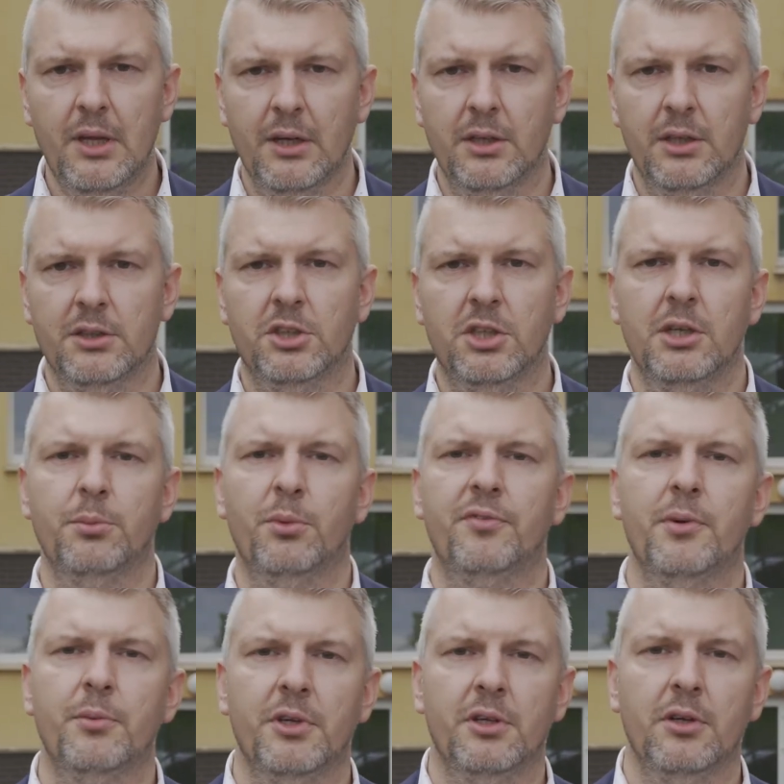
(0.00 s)
e, czyli
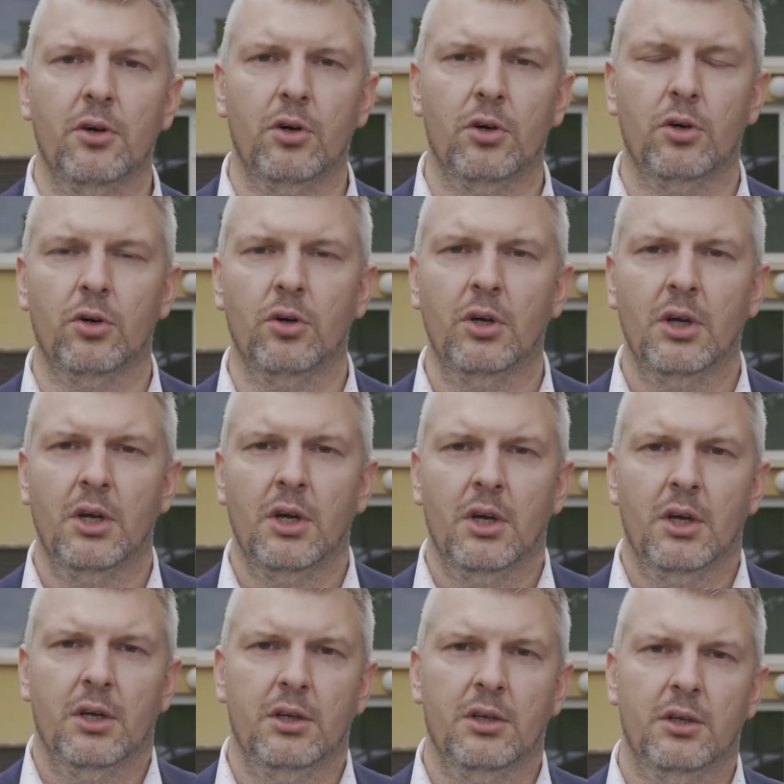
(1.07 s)
mówimy o
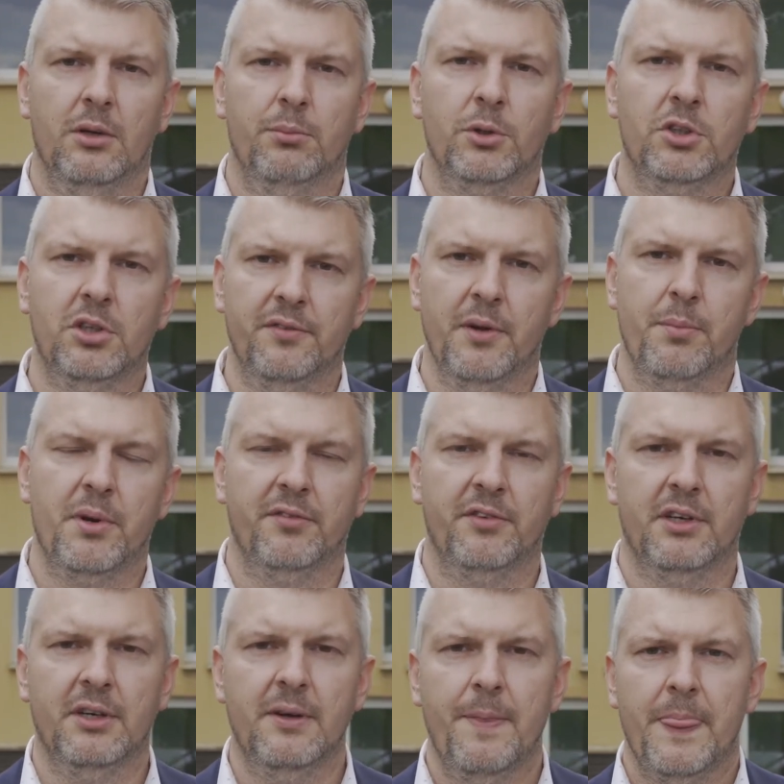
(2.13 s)
e, motywie,
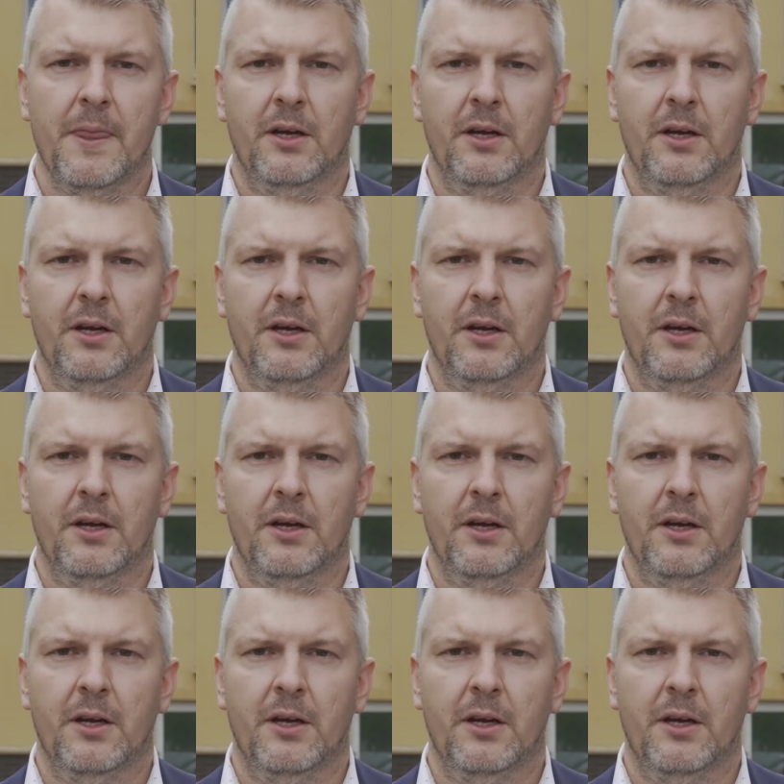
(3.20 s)
prawda?